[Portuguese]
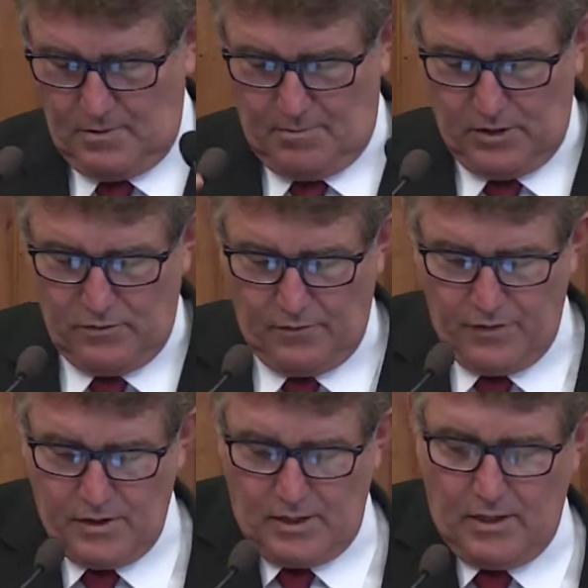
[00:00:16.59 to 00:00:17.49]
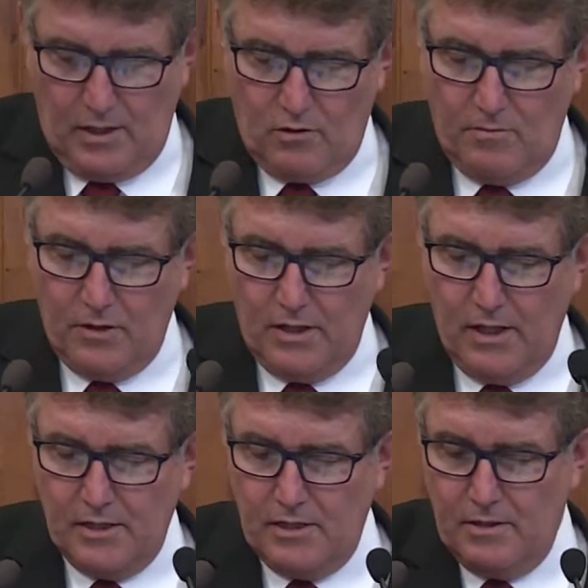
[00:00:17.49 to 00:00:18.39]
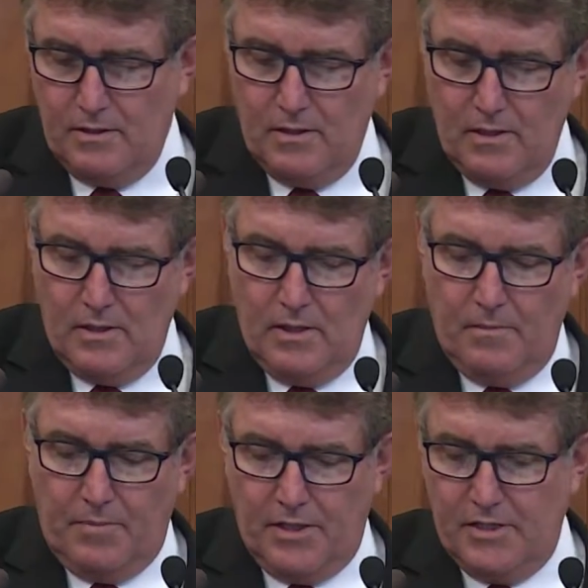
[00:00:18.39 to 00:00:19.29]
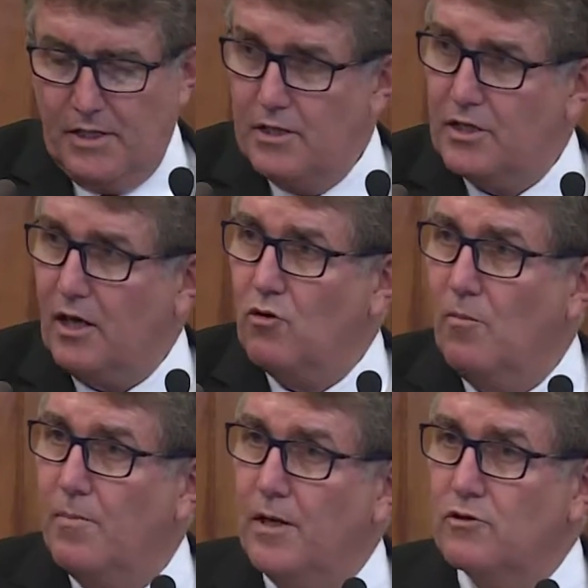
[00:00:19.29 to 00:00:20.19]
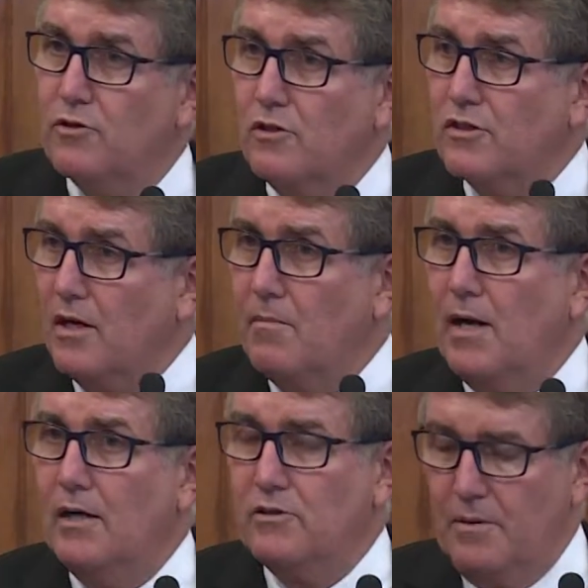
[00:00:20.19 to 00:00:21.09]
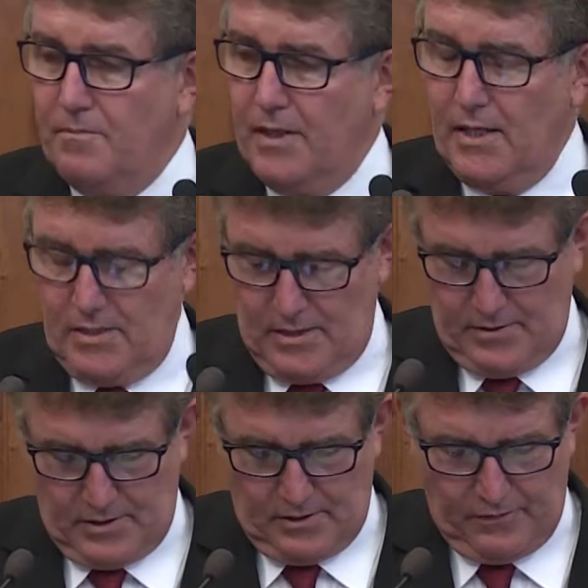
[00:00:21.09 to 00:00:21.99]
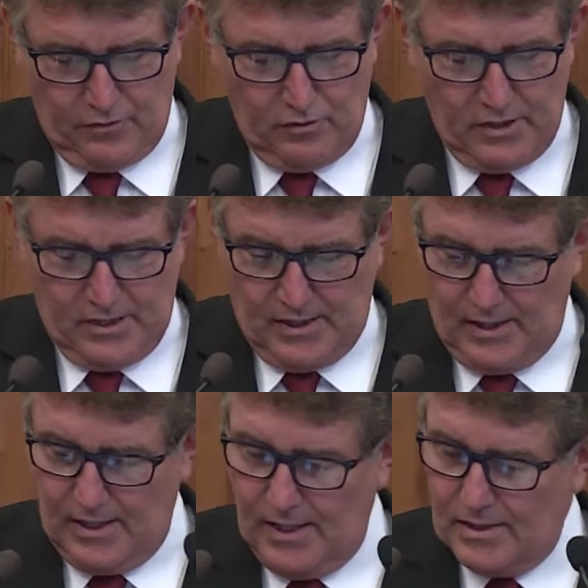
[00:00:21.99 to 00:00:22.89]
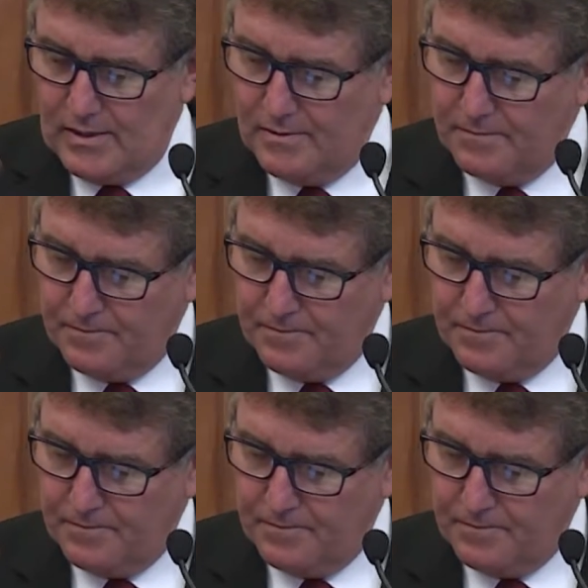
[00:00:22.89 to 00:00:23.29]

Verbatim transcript: mais uma vez aqui a comunidade presente que acompanha os nossos trabalhos, a imprensa, servidores dessa casa.